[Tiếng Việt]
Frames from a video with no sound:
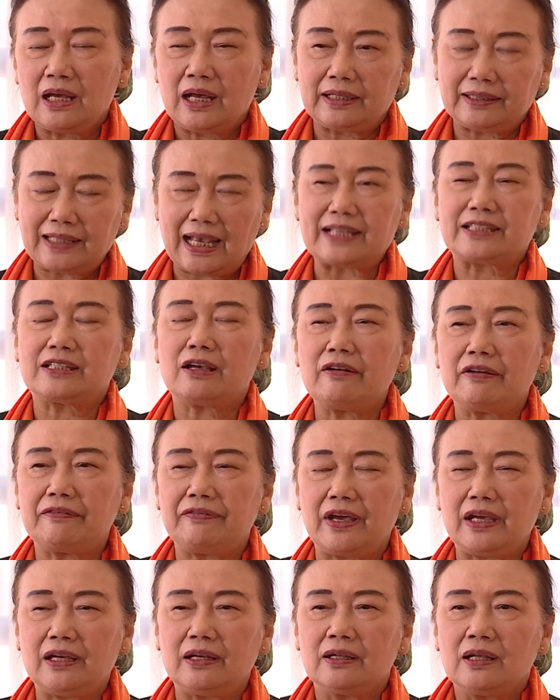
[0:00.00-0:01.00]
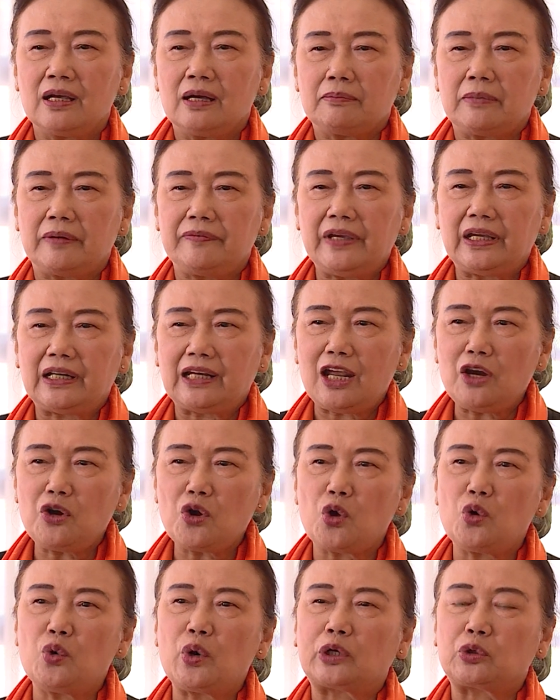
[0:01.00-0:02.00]
À, tại sao là vậy? Bởi vì hiện nay
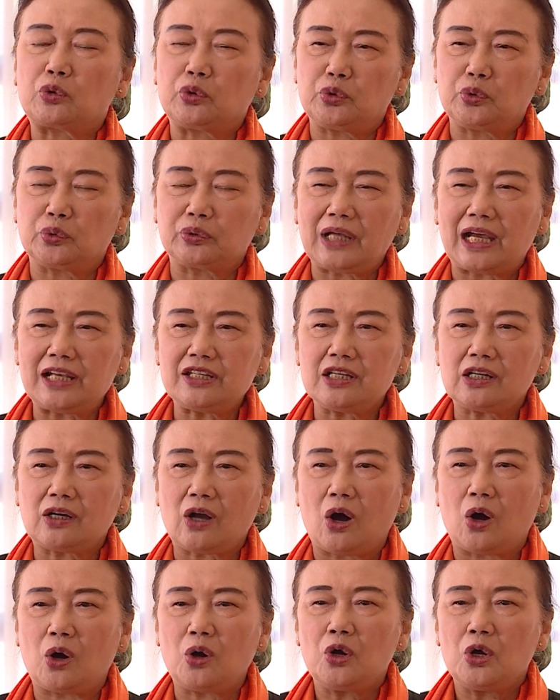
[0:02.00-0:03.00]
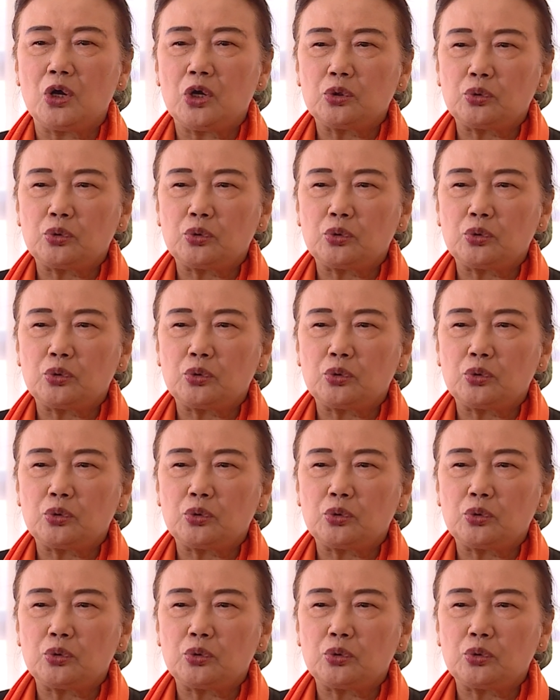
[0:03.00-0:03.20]
nội luật của chúng ta chưa có,